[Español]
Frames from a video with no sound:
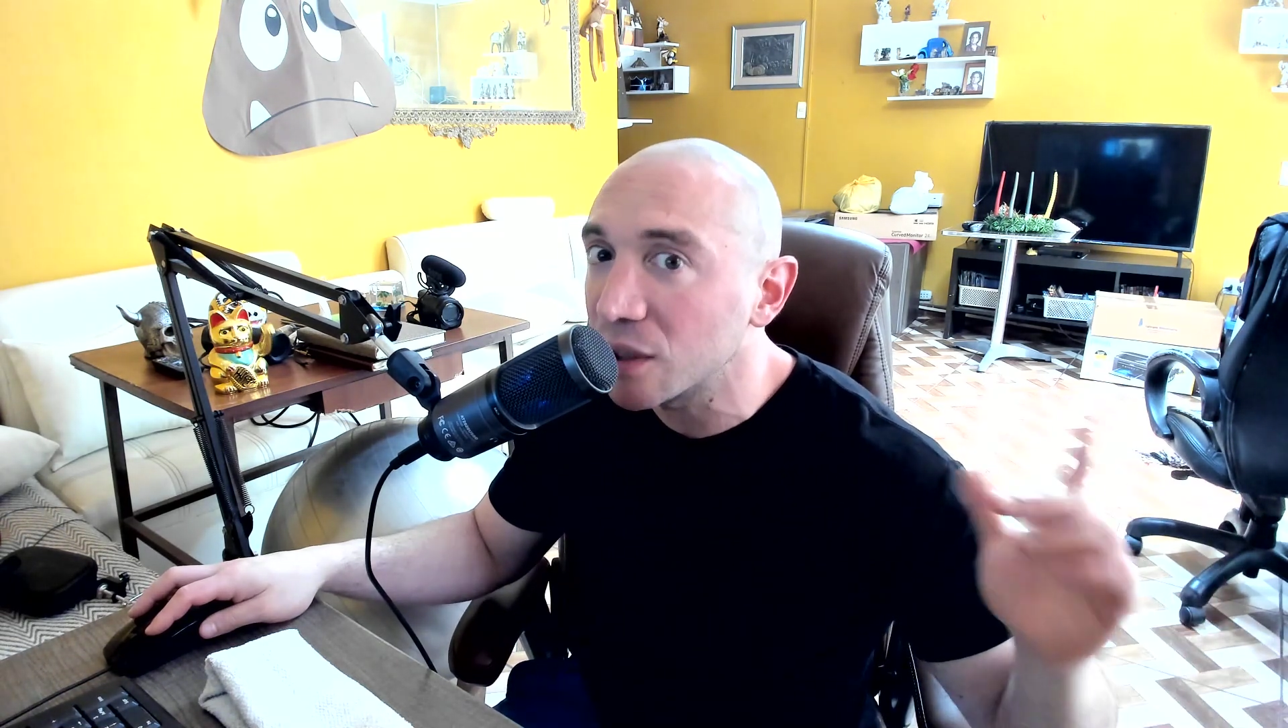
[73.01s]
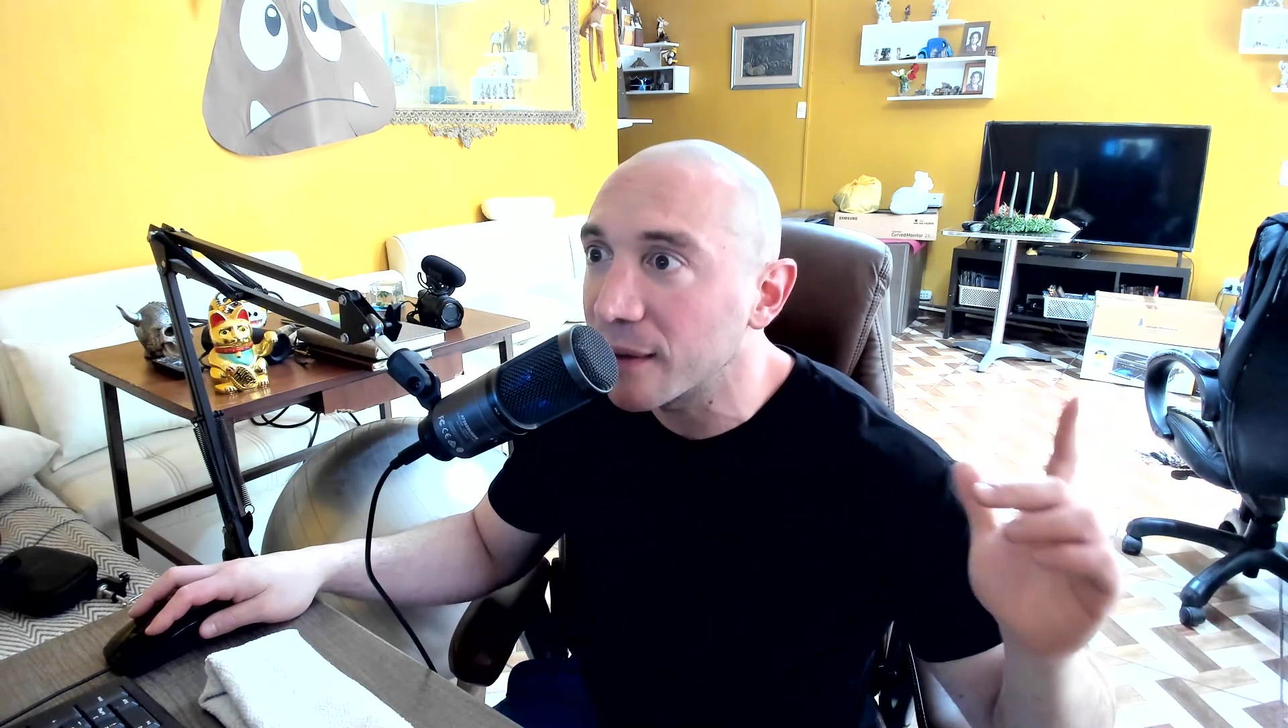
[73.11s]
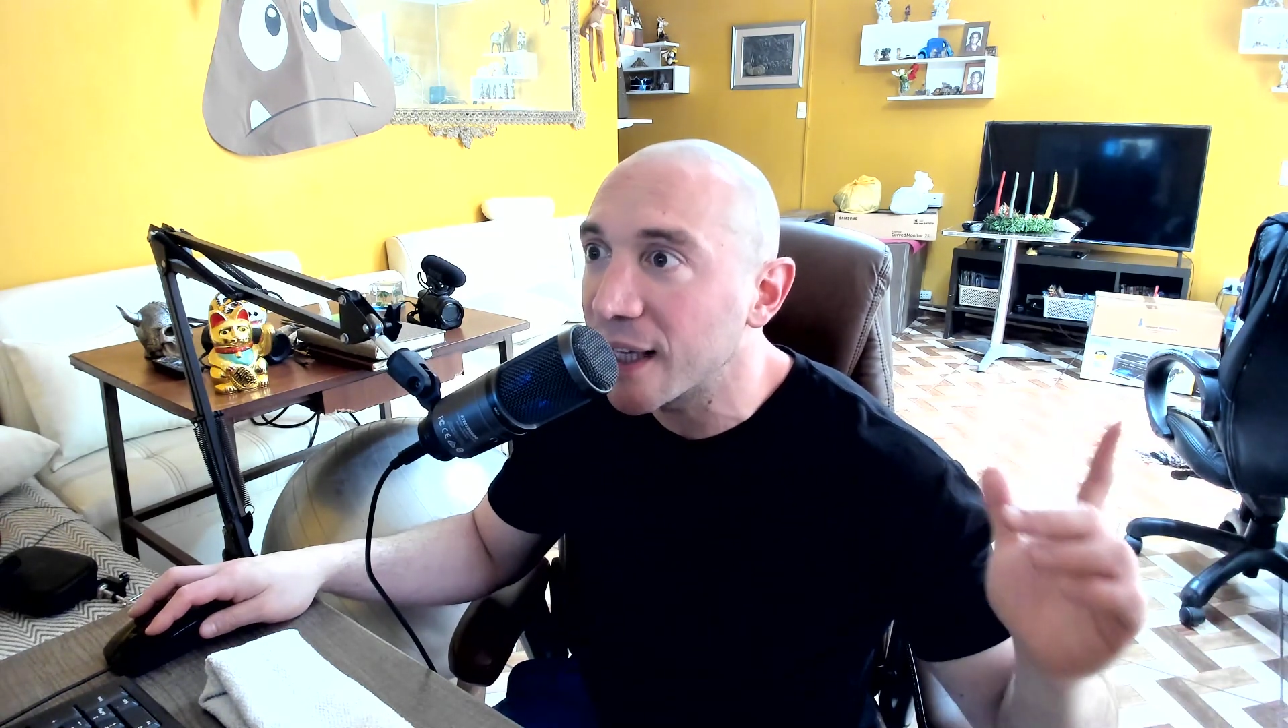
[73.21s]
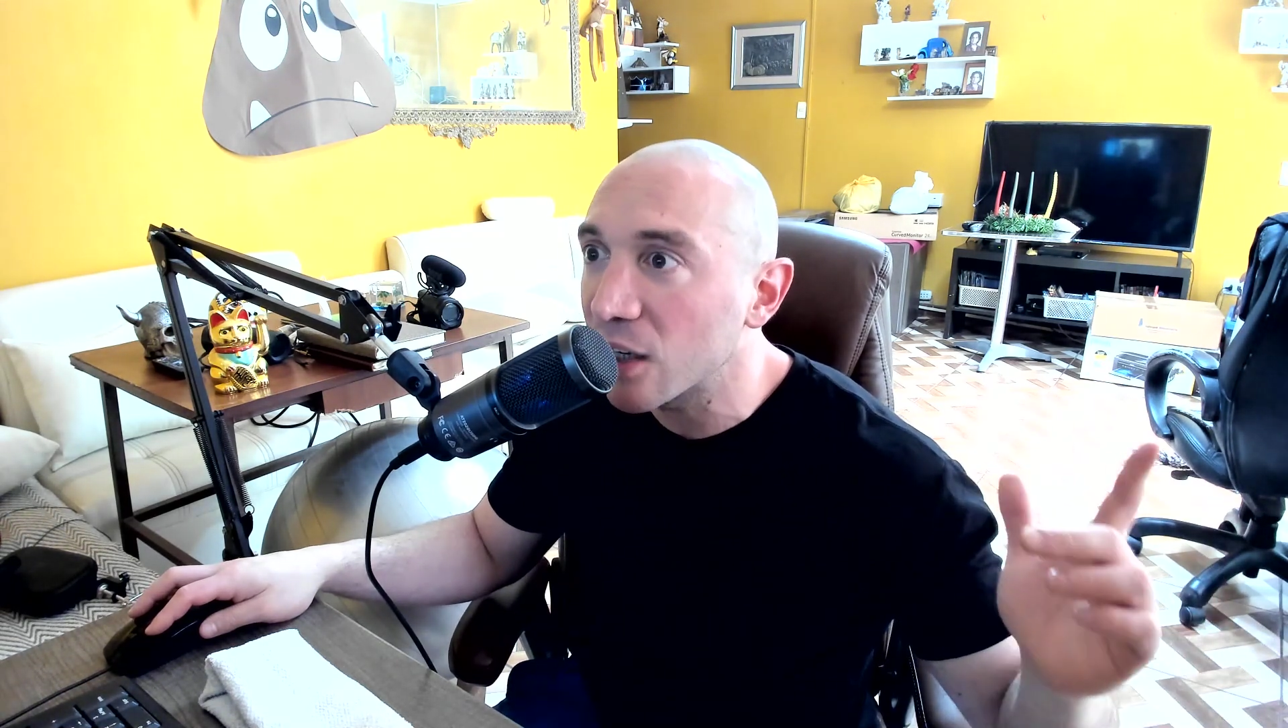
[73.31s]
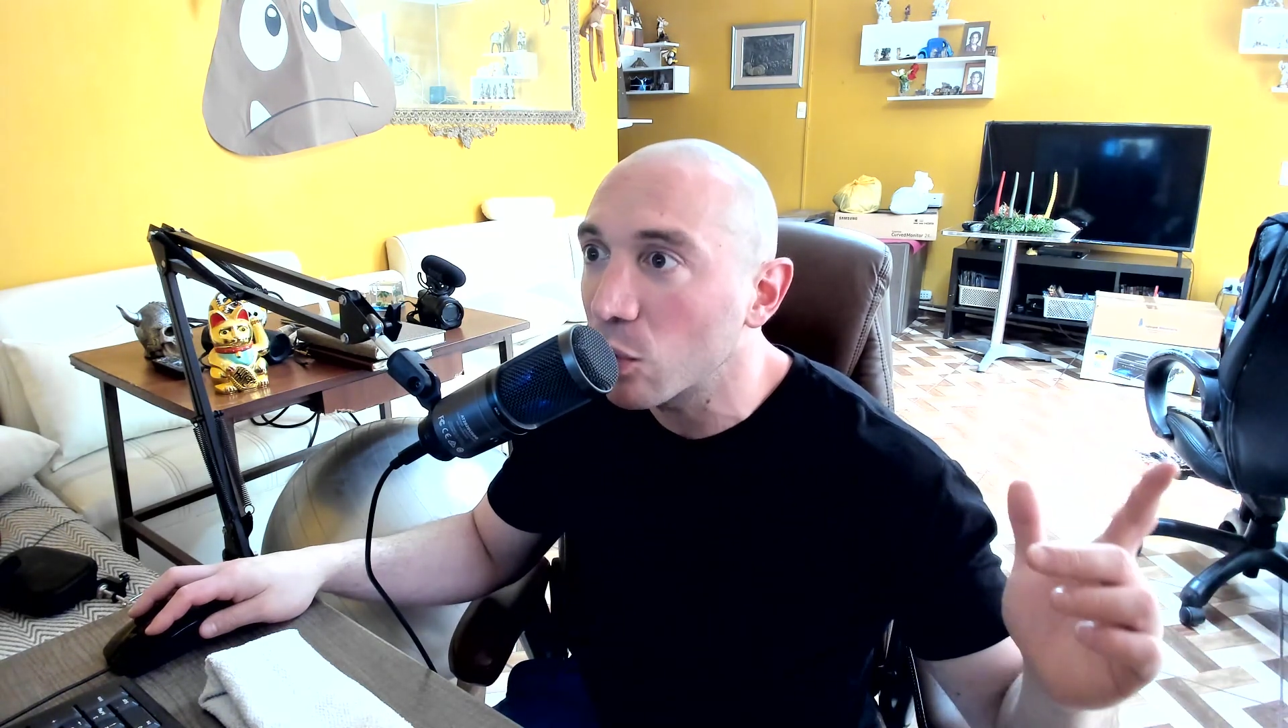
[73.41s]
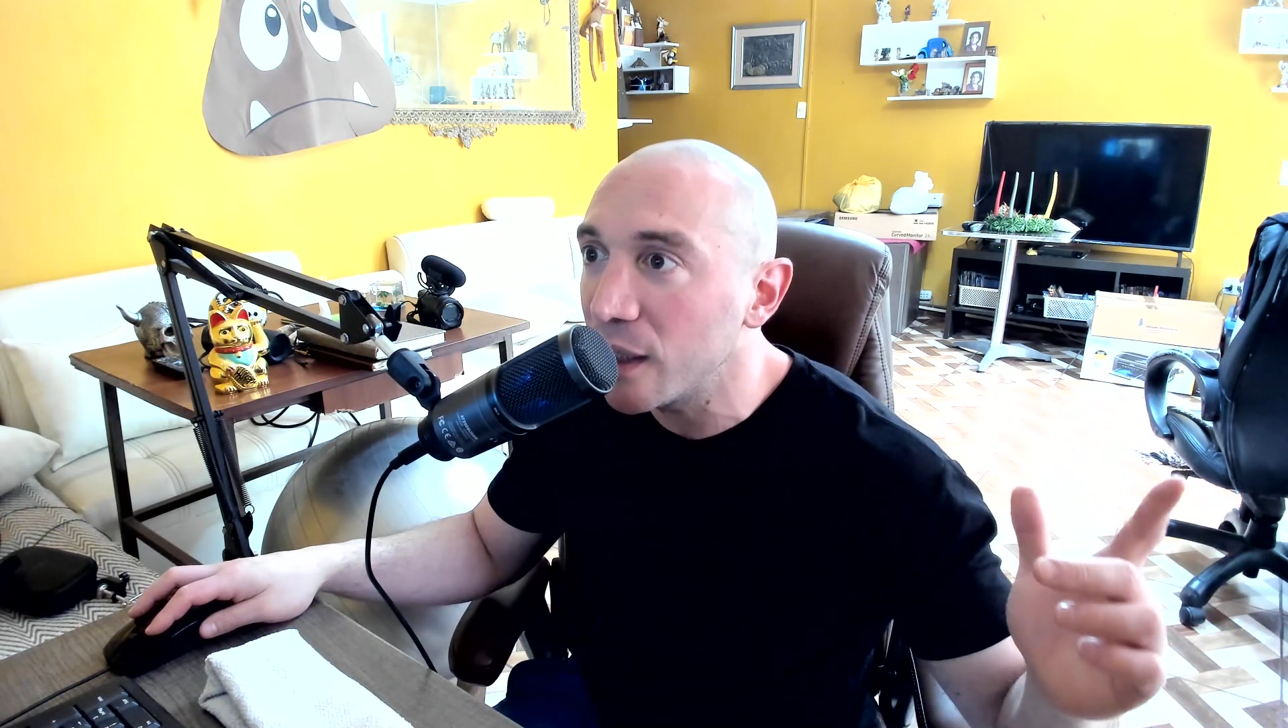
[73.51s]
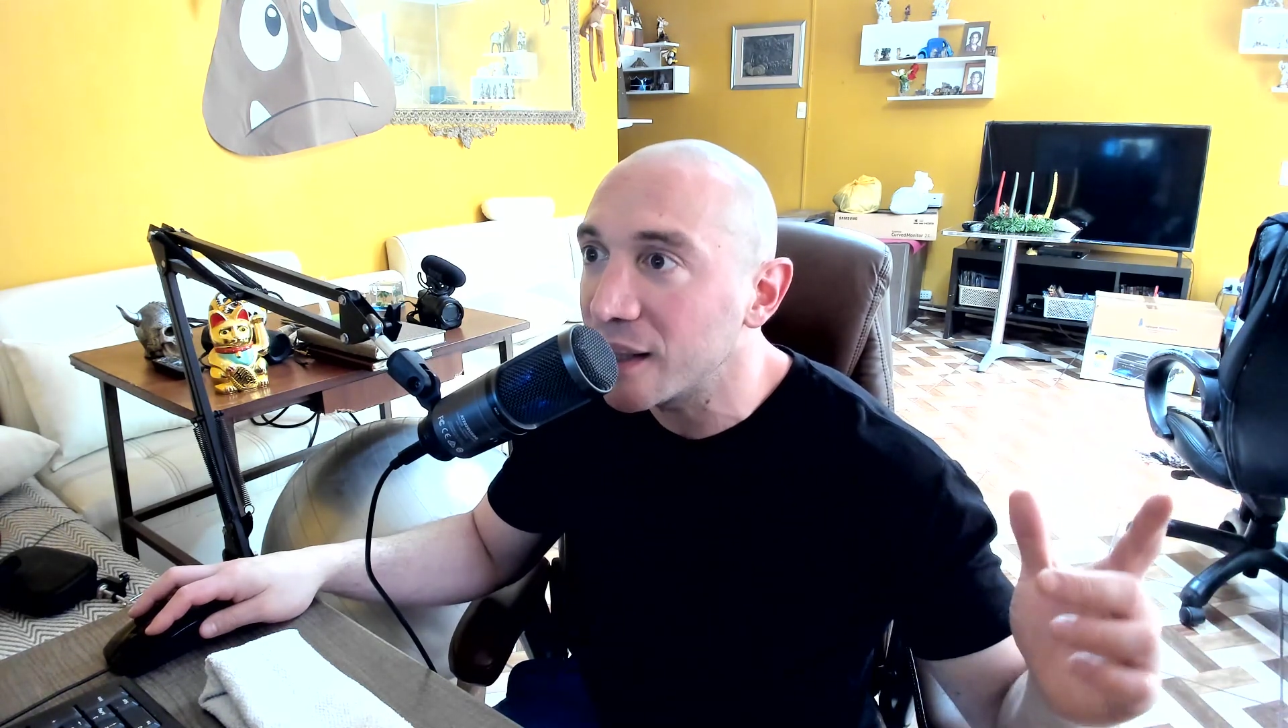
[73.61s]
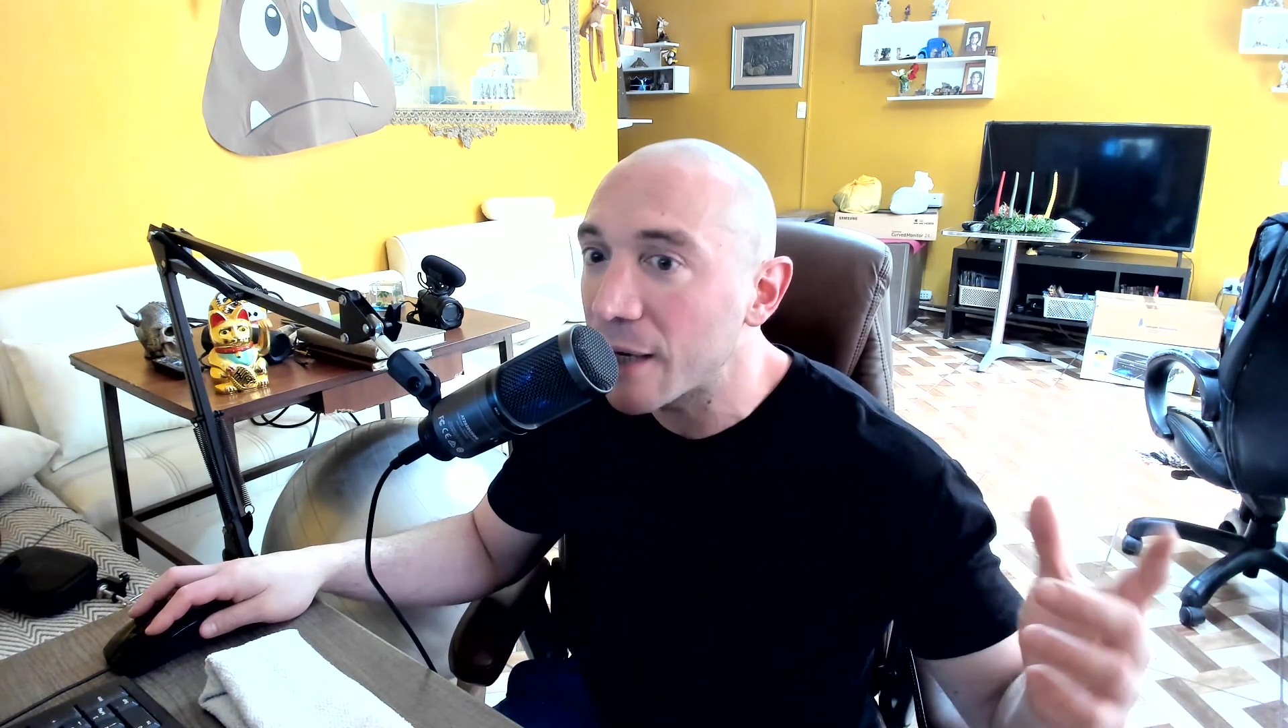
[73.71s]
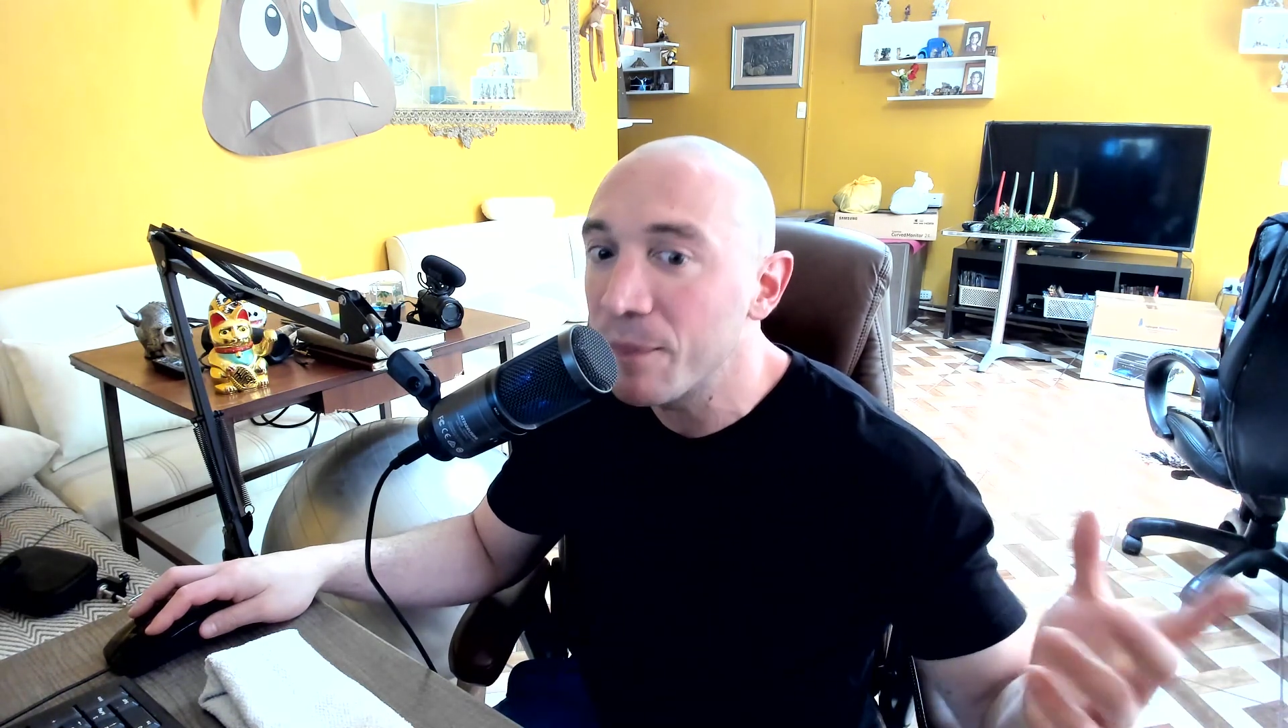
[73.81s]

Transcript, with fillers: van a dar cuenta